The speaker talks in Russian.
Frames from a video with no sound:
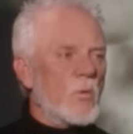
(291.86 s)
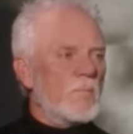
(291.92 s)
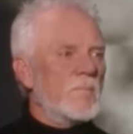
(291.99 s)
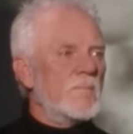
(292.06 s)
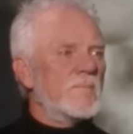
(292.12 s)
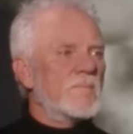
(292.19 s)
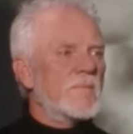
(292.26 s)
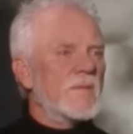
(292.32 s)

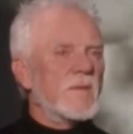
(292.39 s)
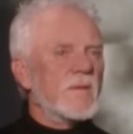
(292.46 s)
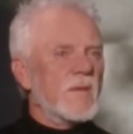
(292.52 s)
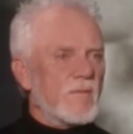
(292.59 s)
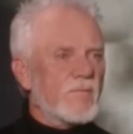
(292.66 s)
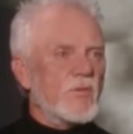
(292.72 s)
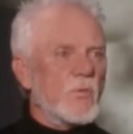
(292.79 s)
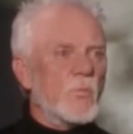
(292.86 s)
прячется
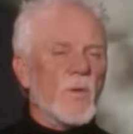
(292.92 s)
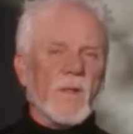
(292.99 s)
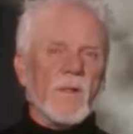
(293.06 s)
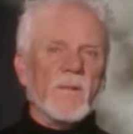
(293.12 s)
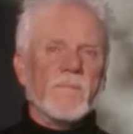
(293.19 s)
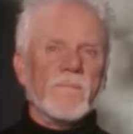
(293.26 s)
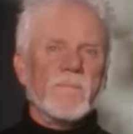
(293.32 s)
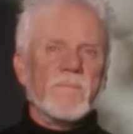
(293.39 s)
внутри Майкла
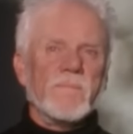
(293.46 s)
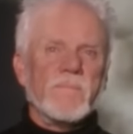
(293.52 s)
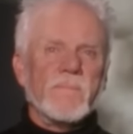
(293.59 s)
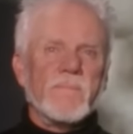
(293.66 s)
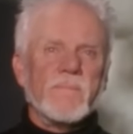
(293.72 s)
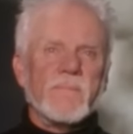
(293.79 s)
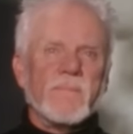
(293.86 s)
Майерса.